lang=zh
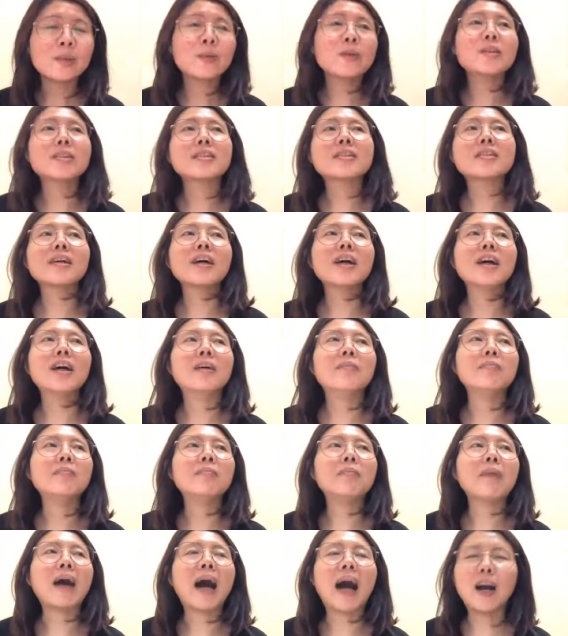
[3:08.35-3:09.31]
或者是
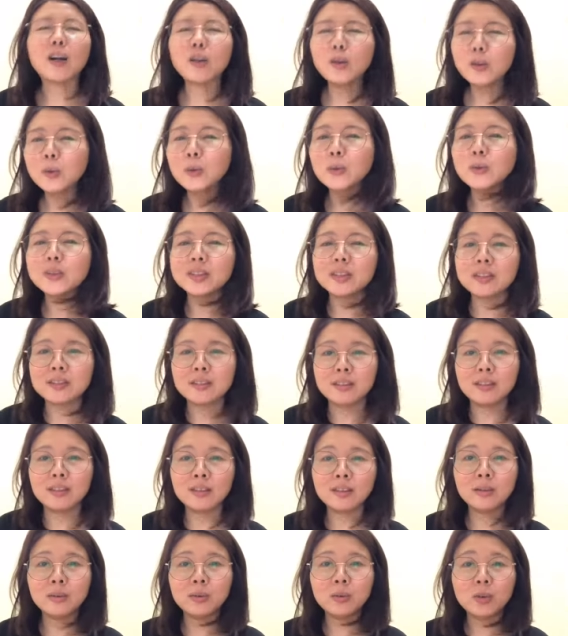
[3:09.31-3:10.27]
很忙碌的
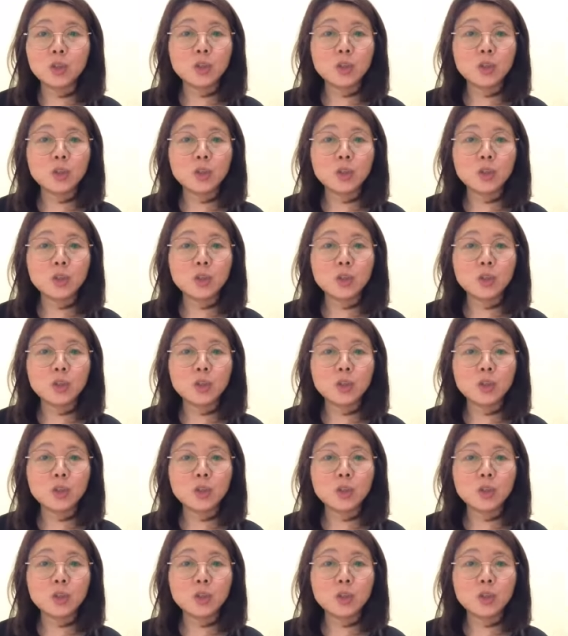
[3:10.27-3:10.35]
时候，